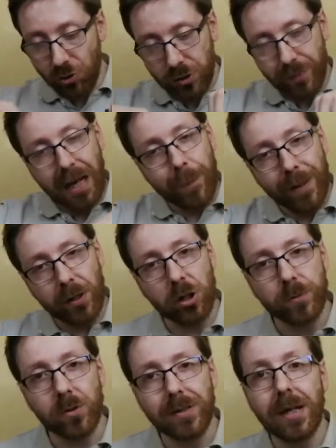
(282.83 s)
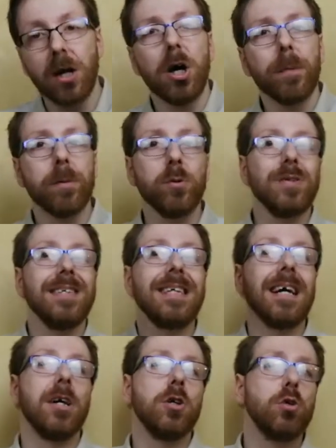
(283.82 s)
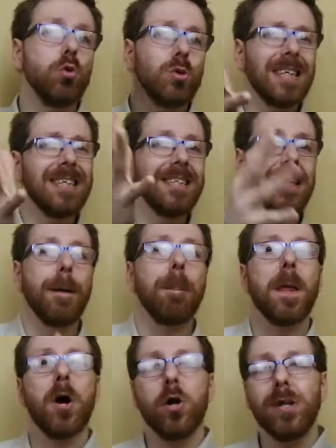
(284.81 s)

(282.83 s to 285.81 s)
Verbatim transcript: justement, à la barre de commentaires, pour me dire toutes tes idées,